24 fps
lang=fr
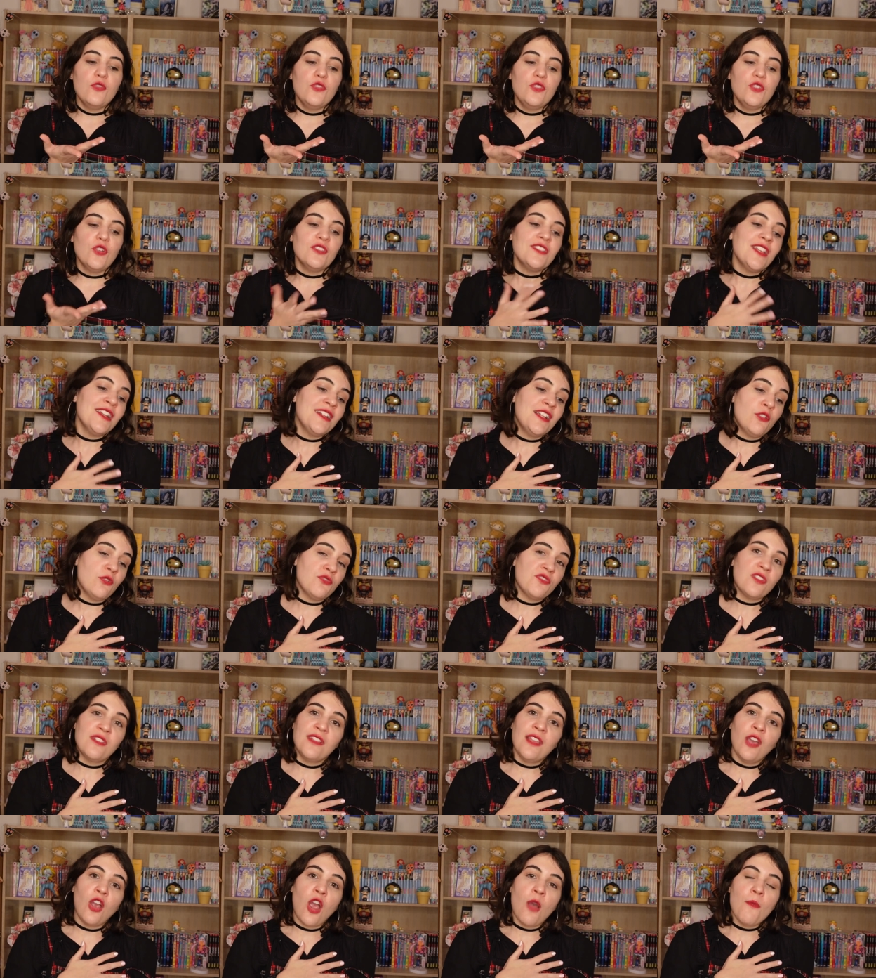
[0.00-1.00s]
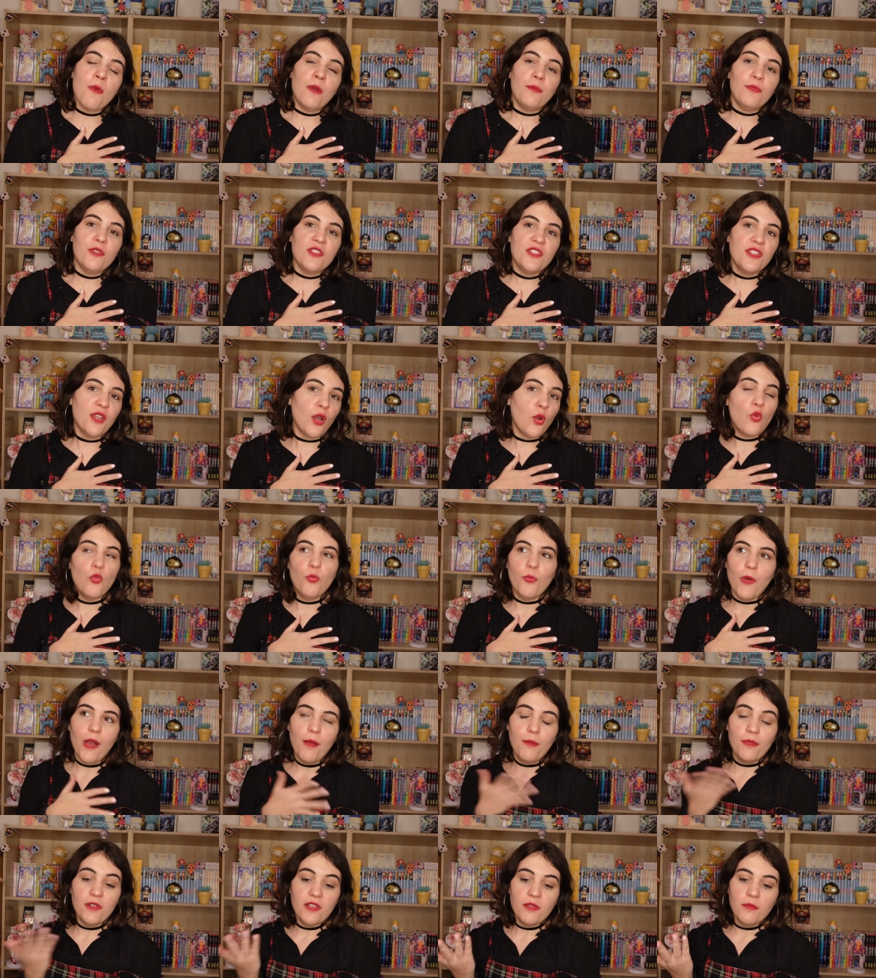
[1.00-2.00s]
Il y en a qui considèrent comme un plaisir
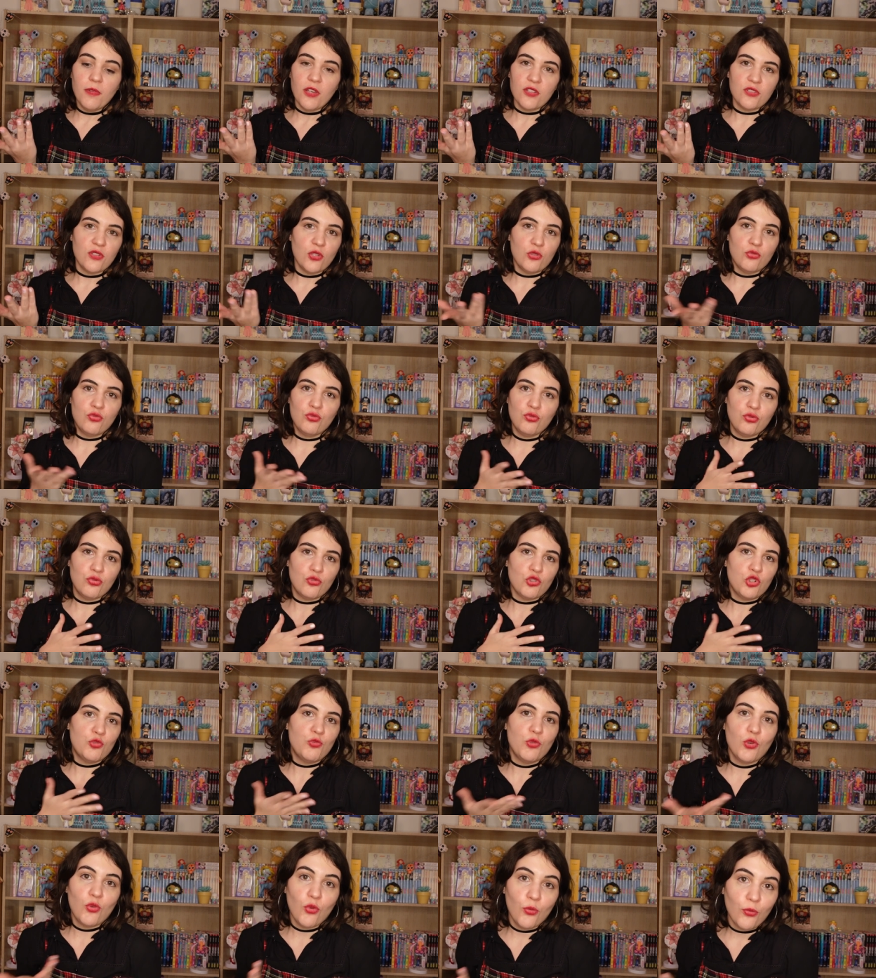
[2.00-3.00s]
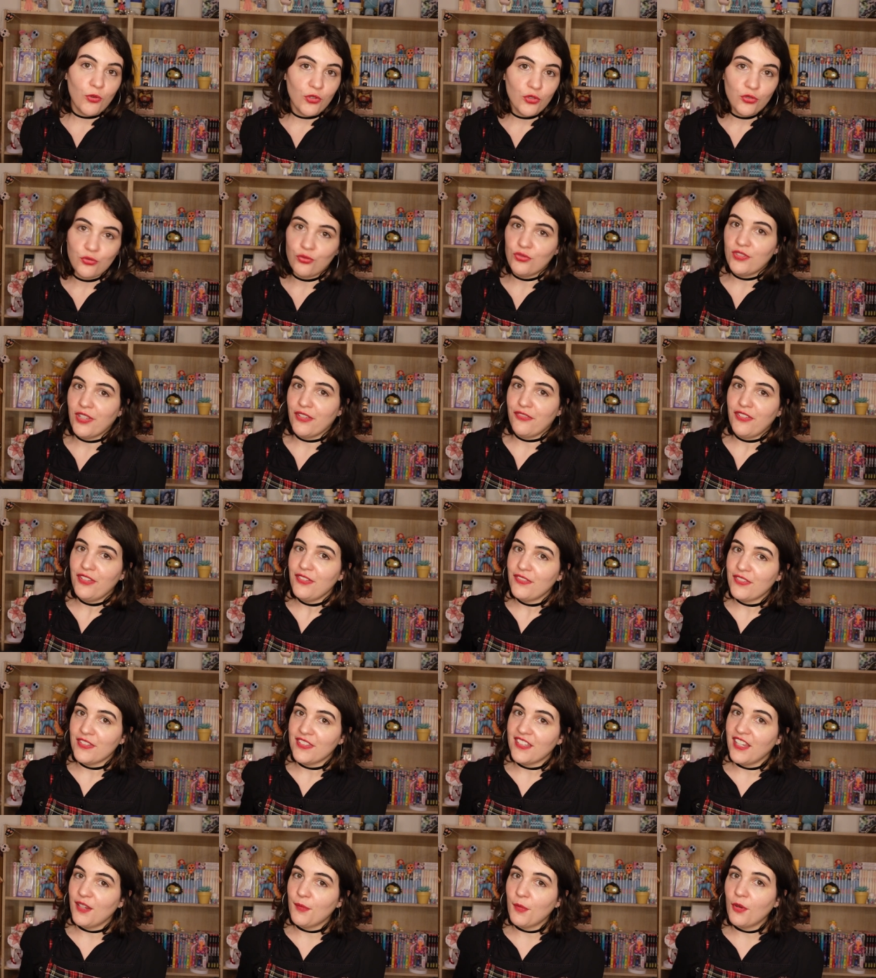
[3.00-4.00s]
coupable, et bah c'est tout ce que je peux comprendre tout à fait
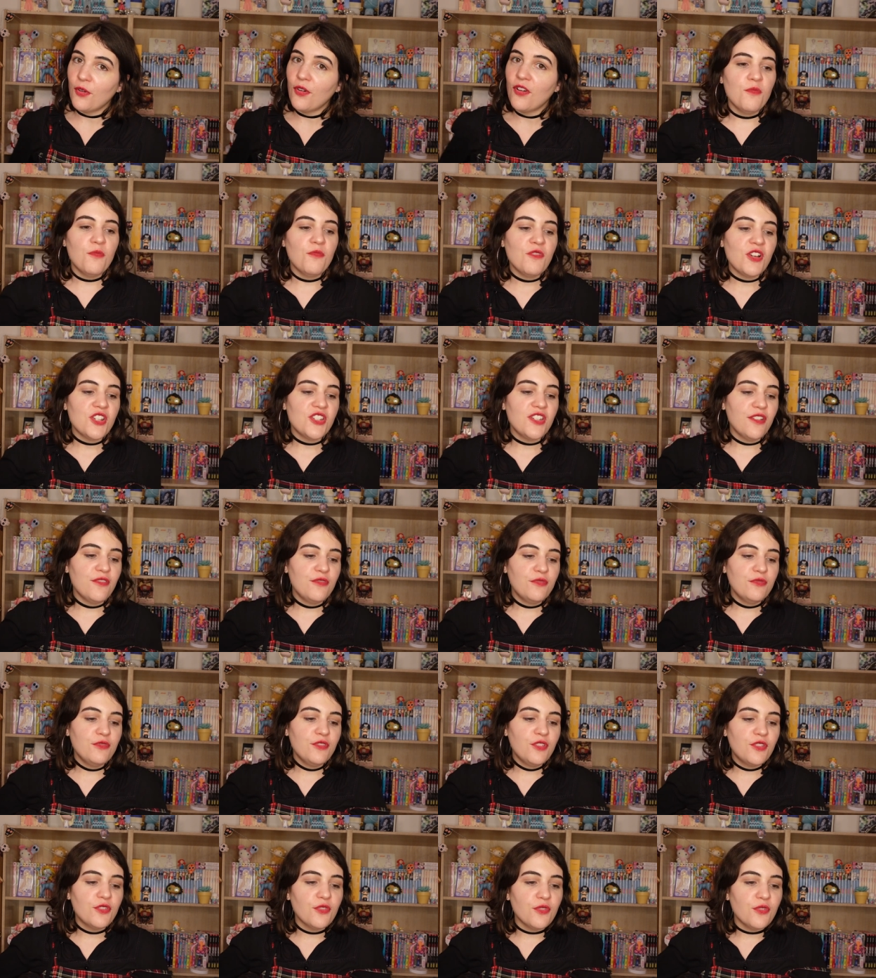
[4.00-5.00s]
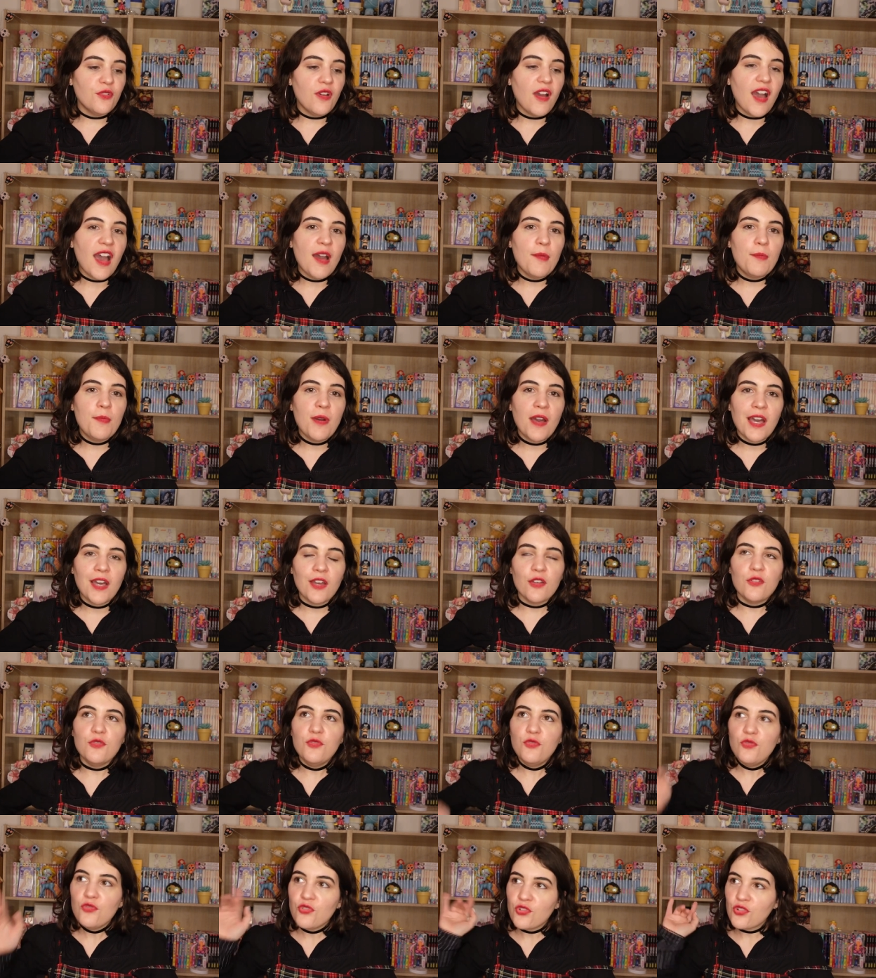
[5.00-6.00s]
finalement. Moi j'avoue que, à part
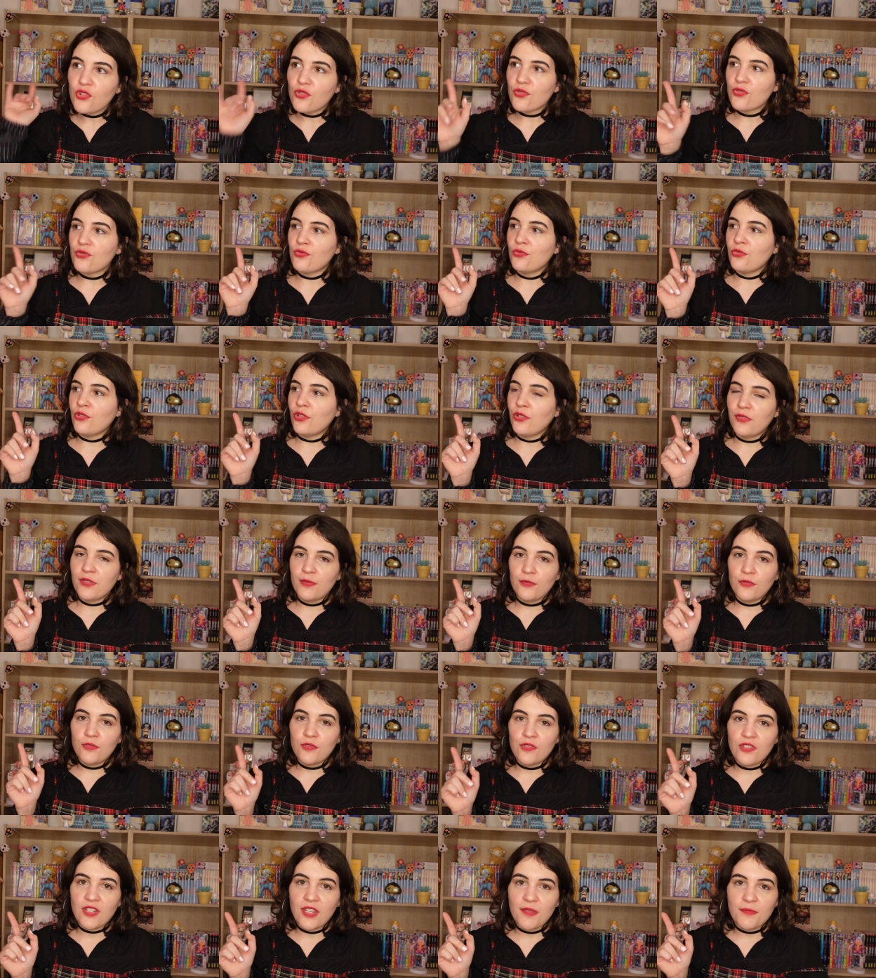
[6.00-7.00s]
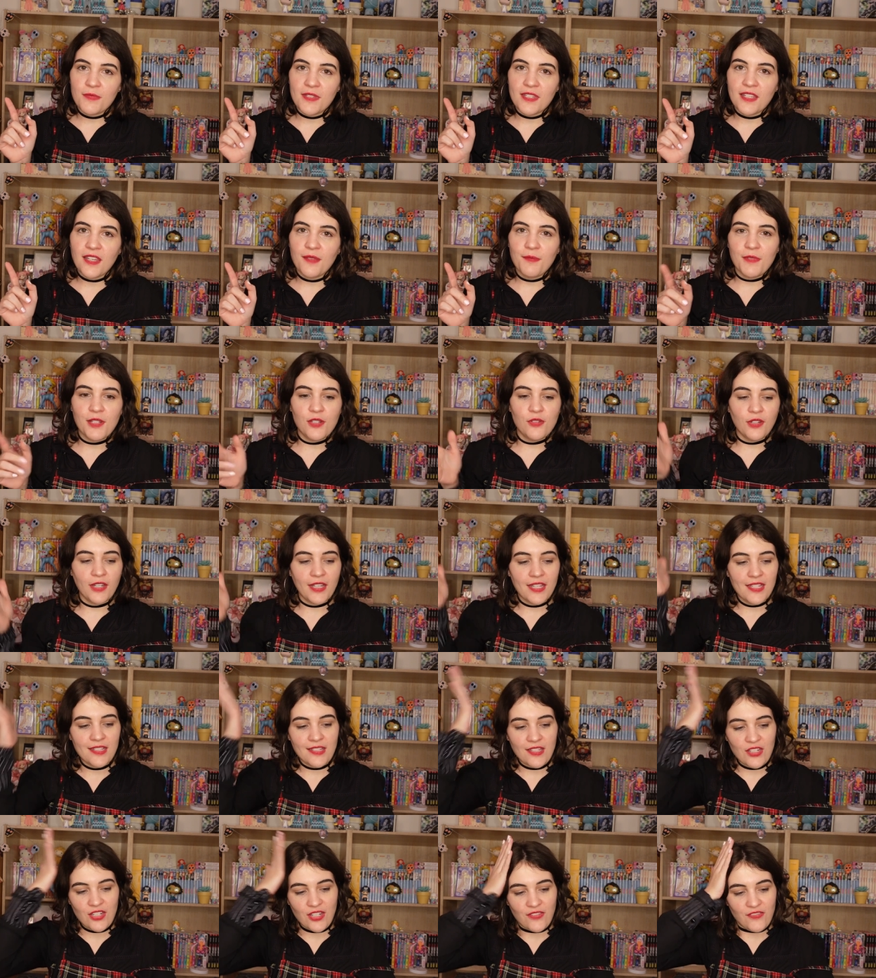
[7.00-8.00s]
une chanson dans le film que j'aime bien, mais le
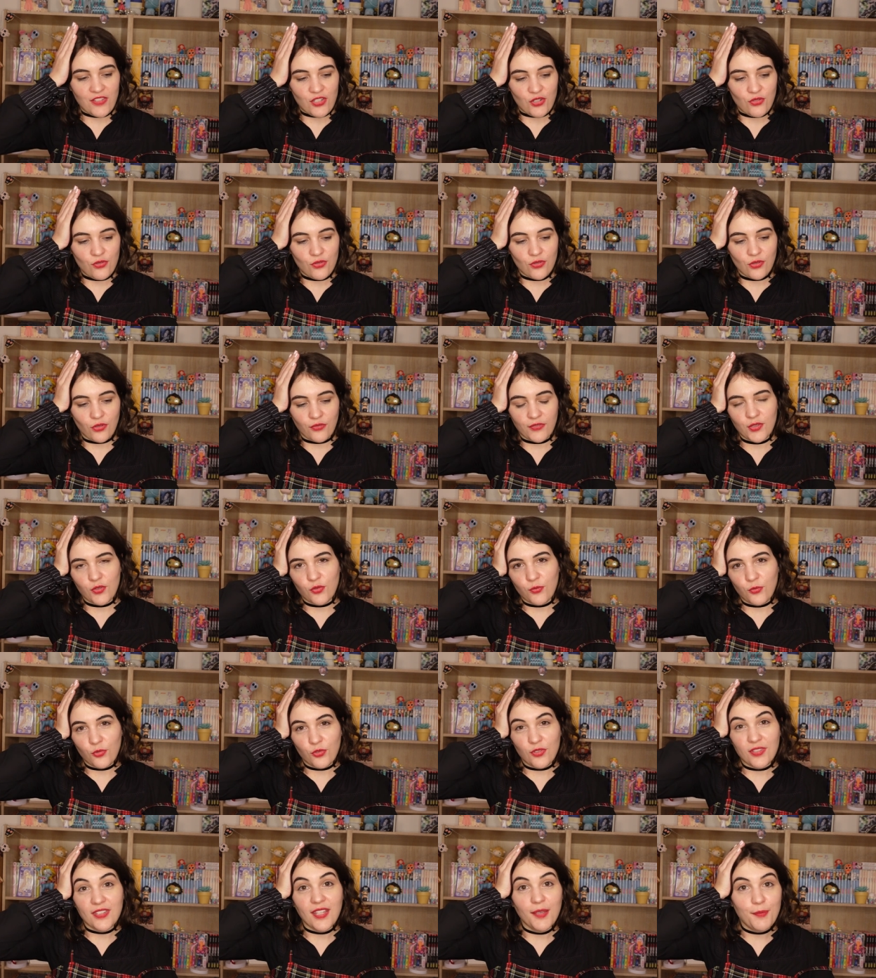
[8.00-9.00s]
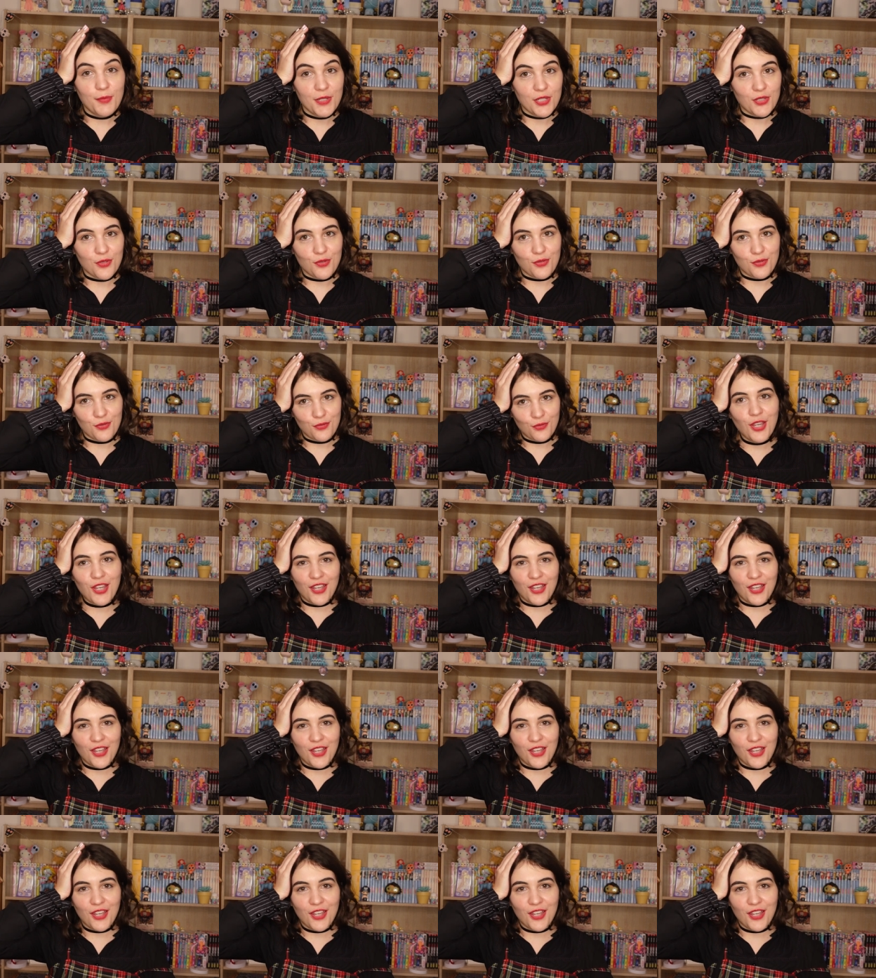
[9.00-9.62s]
reste j'avais juste envie de me taper dessus.